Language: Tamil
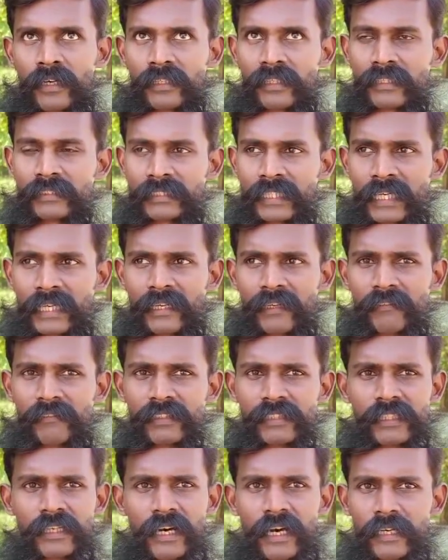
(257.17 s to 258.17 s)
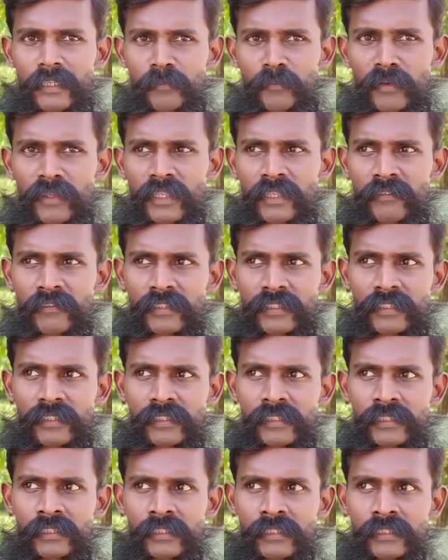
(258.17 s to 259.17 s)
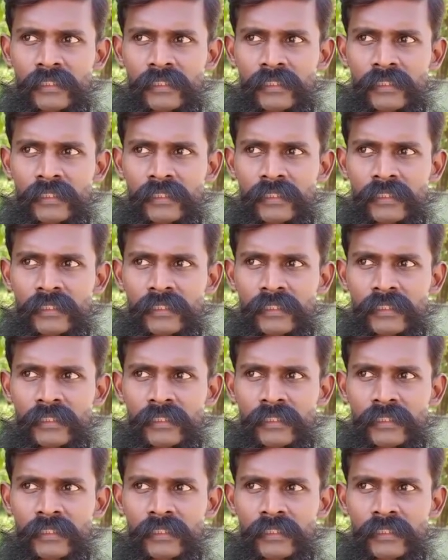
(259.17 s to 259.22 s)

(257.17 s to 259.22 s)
அந்த சடலை வந்து காட்டும் போதே வந்து